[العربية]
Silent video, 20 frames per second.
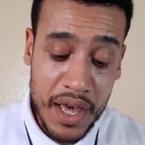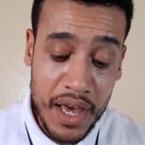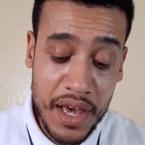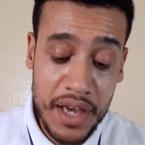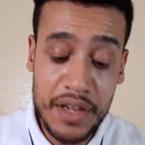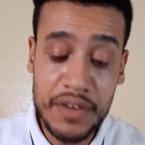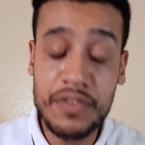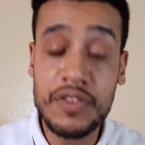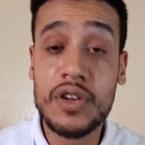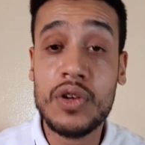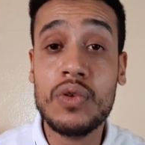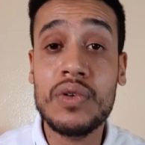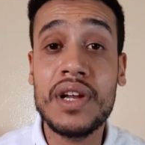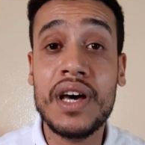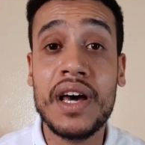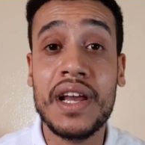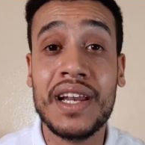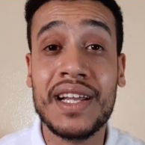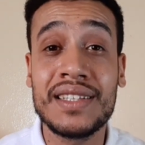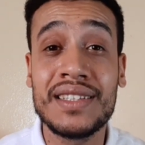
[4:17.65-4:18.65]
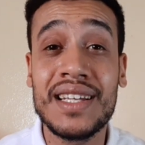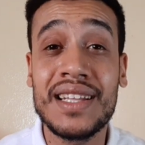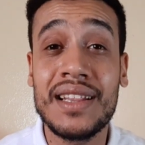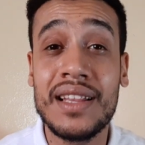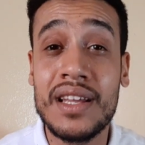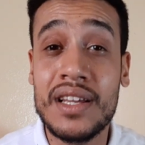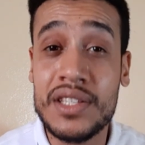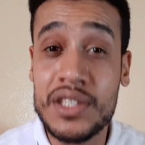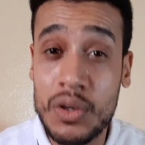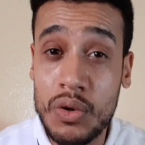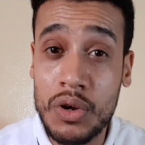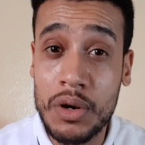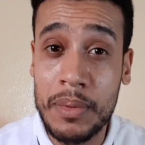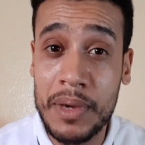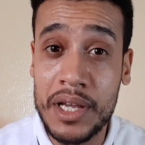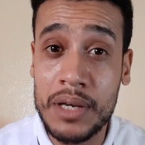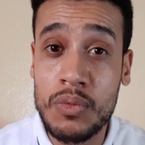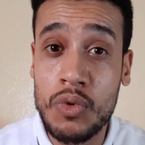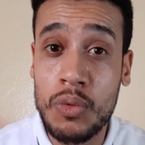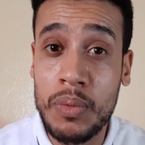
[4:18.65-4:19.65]
إيرفي رونار خدا
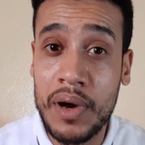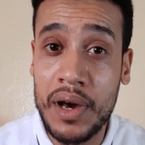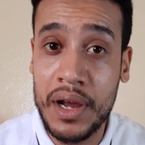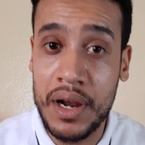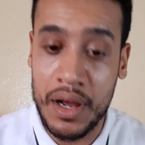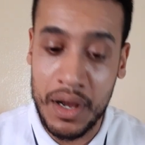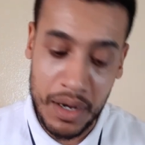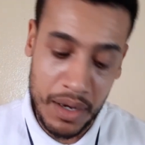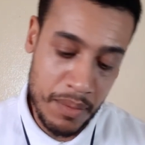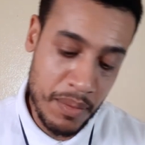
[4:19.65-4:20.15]
43 مباراة